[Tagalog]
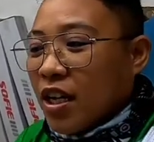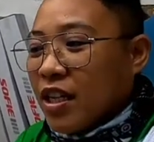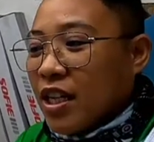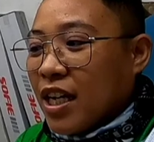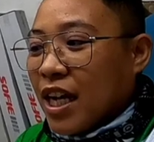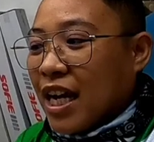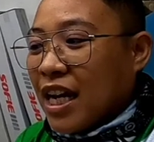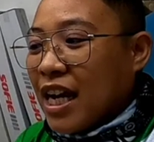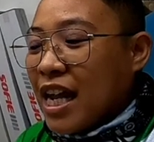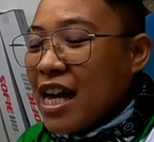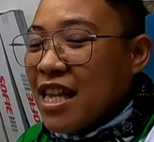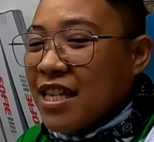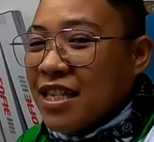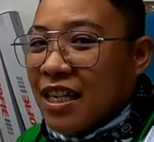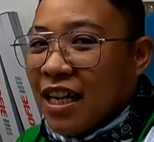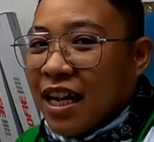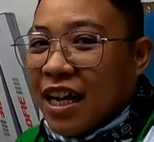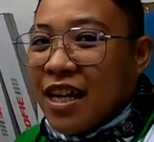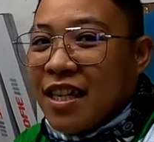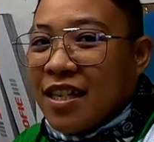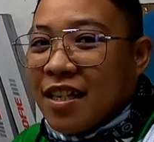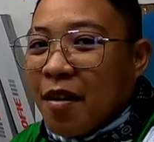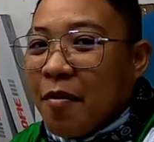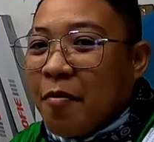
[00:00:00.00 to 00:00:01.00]
Nga ganahan
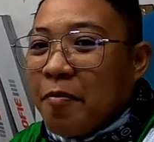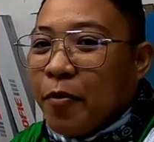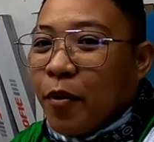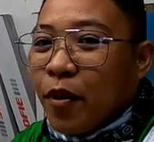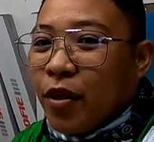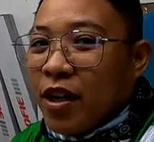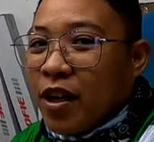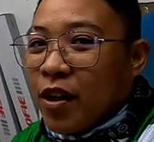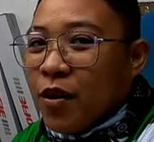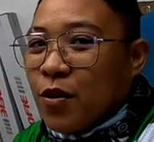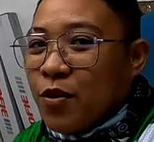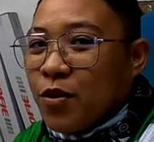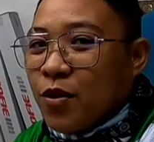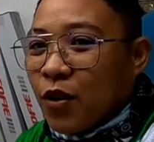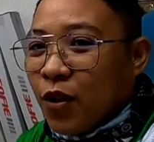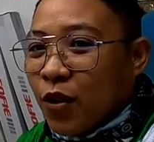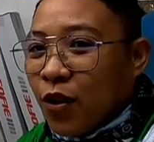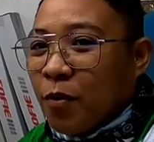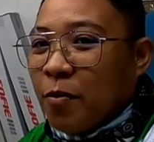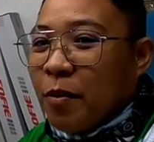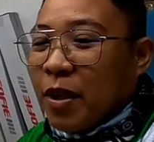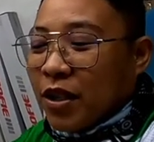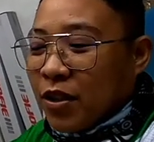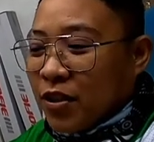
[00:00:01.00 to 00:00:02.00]
sila i-sample na og
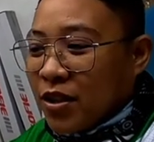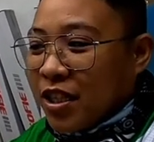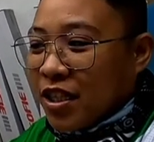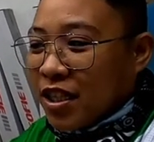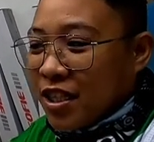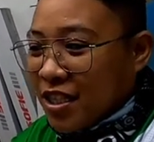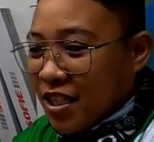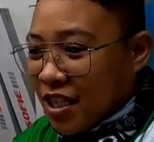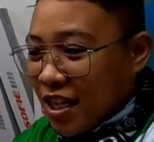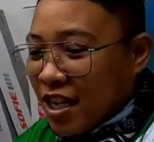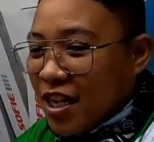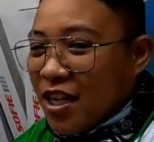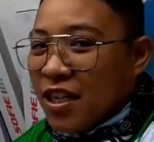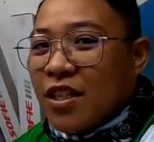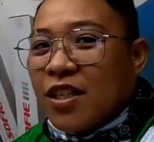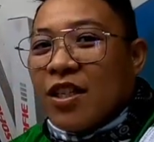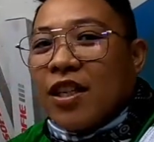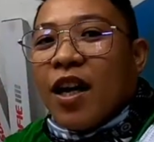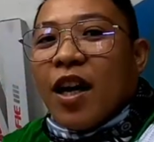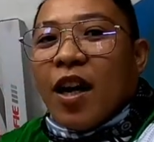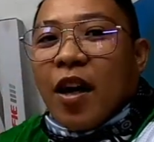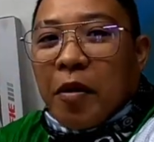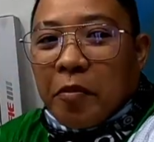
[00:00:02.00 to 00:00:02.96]
sulob ato sa TCH.